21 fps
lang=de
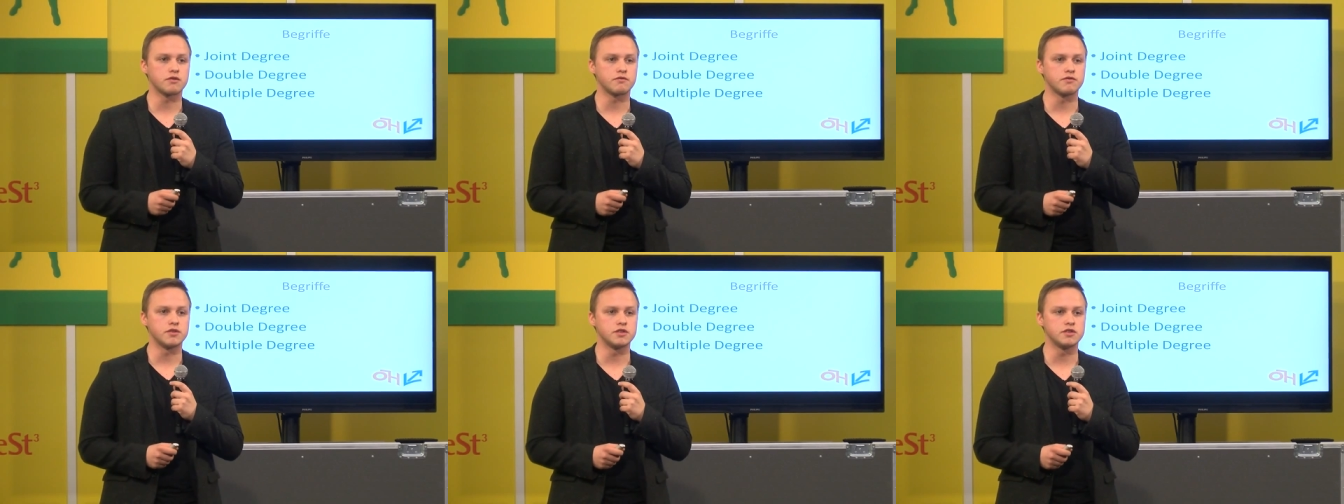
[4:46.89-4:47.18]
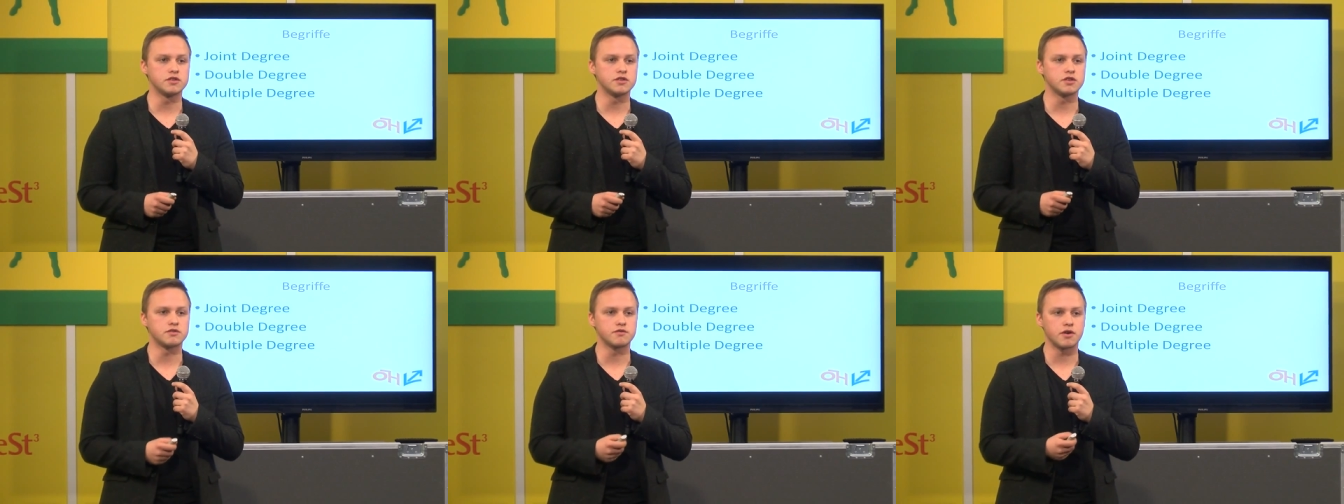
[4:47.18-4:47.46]
wenn
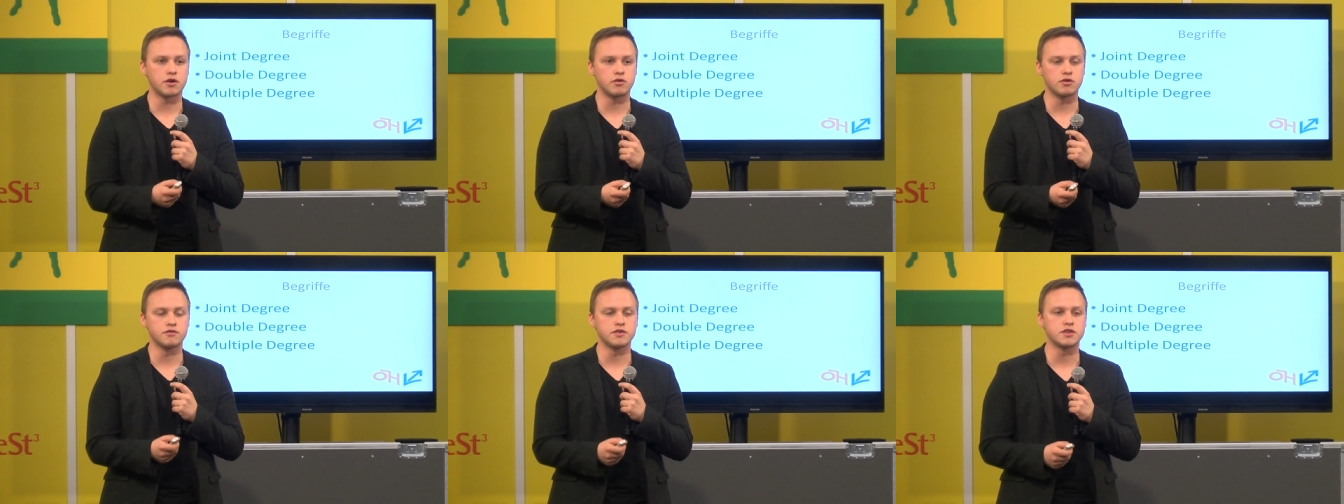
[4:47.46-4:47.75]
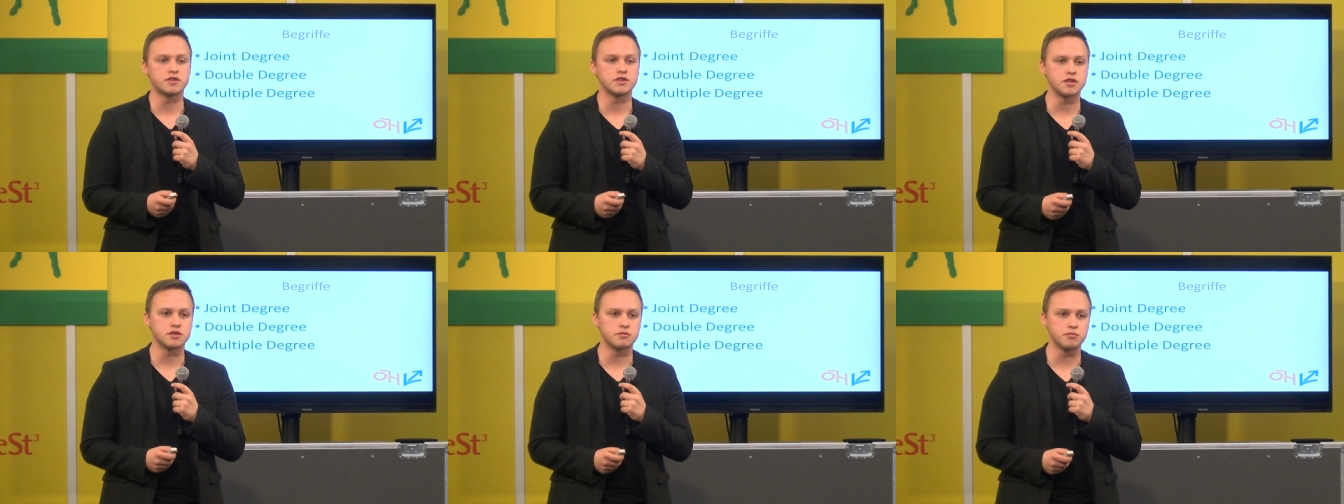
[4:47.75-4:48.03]
diese zwei
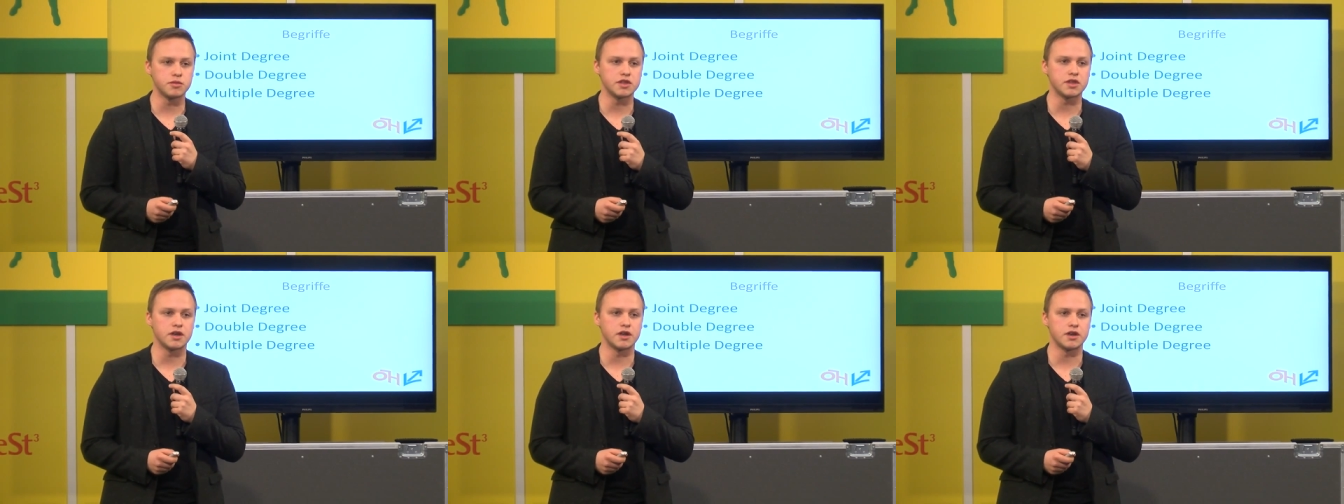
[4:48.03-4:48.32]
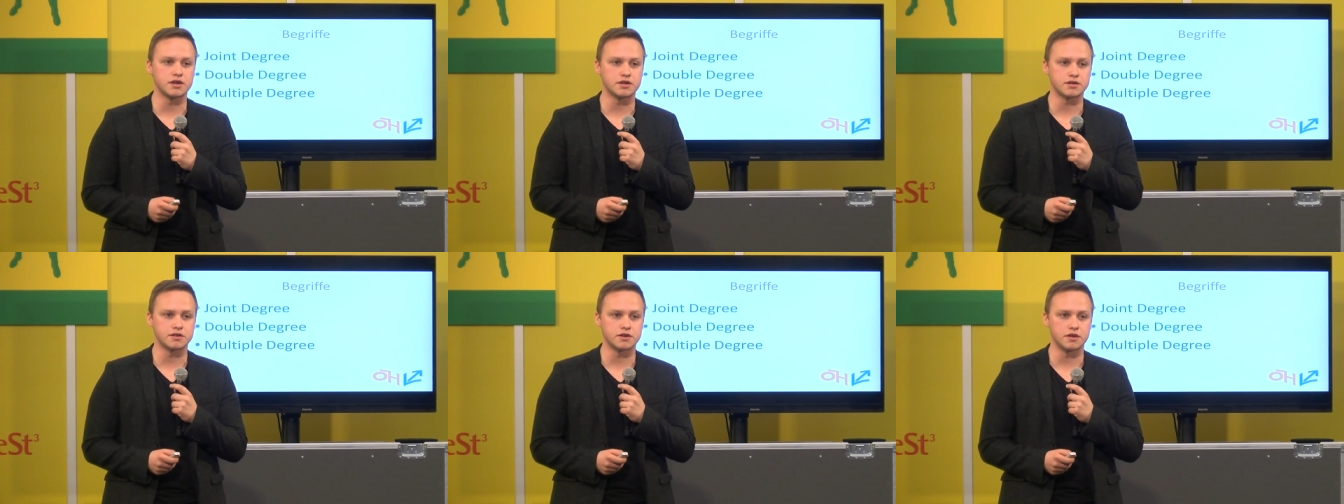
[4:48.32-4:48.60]
Universitäten
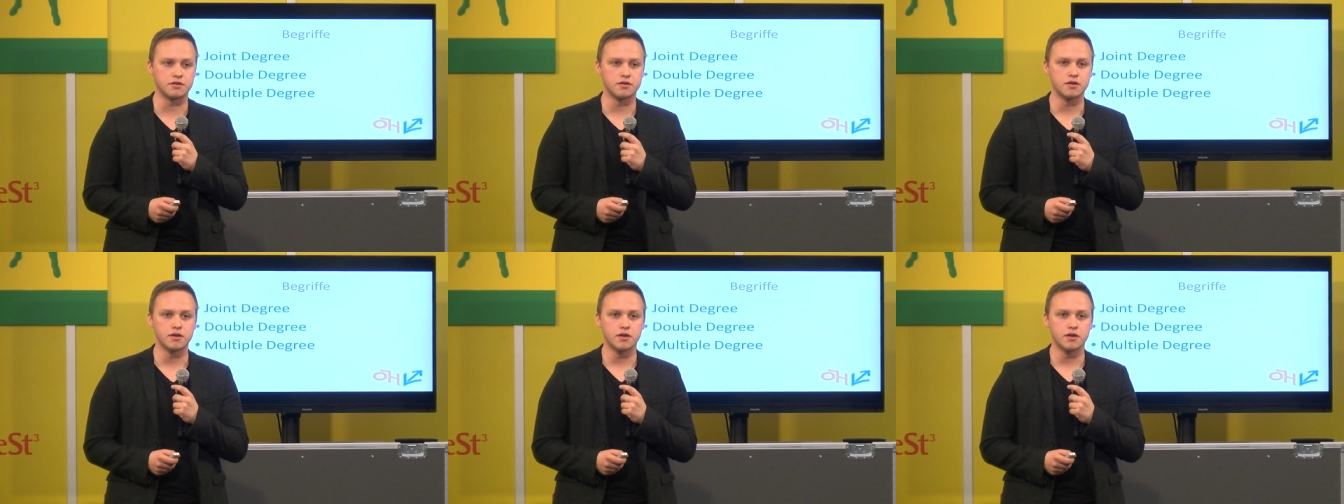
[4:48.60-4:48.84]
beteiligt sind.